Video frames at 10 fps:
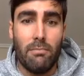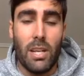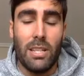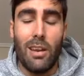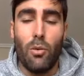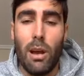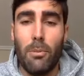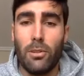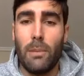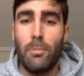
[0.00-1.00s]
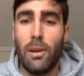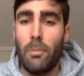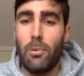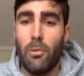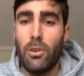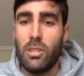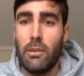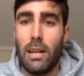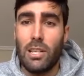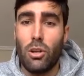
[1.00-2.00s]
echar un capote, pues, pues bueno, se
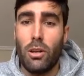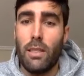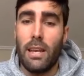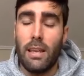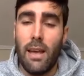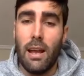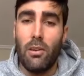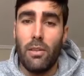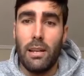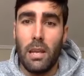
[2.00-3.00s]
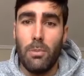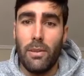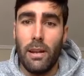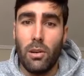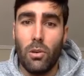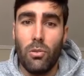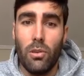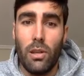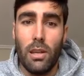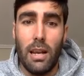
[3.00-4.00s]
ve la solidaridad del equipo y del club
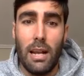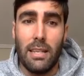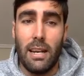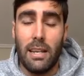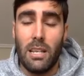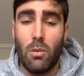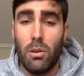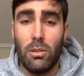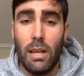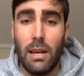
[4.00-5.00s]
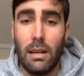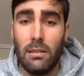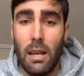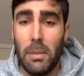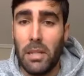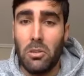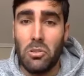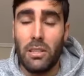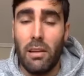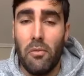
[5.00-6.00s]
y al llegar a ese acuerdo tan, tan
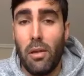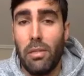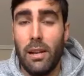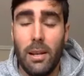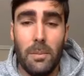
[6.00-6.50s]
amistoso y tan fácil.